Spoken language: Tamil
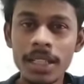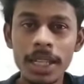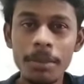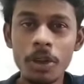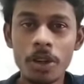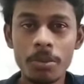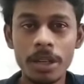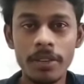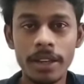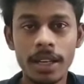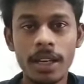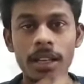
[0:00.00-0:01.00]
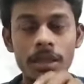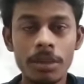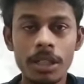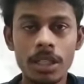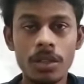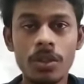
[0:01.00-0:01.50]
டீமில் ஒர்க் பண்ணுவீங்க அந்த
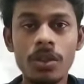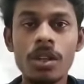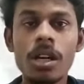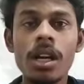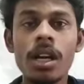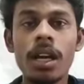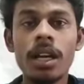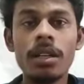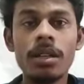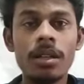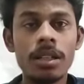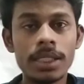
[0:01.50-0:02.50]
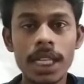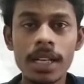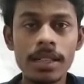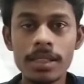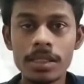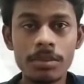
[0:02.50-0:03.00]
மாதிரி இருக்கும் அண்ட்
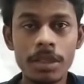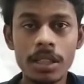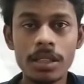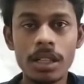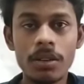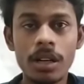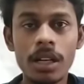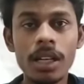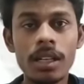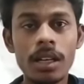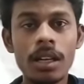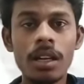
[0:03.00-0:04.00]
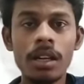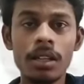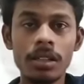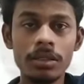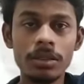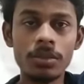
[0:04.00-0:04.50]
சேலரிஸ் இந்த மாதிரி தான் தருவாங்க அண்ட்
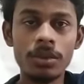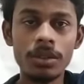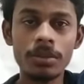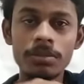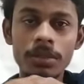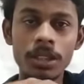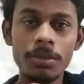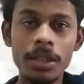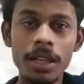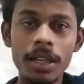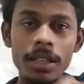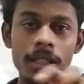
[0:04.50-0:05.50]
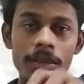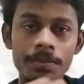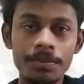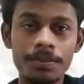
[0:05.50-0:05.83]
அது பேர் என்னது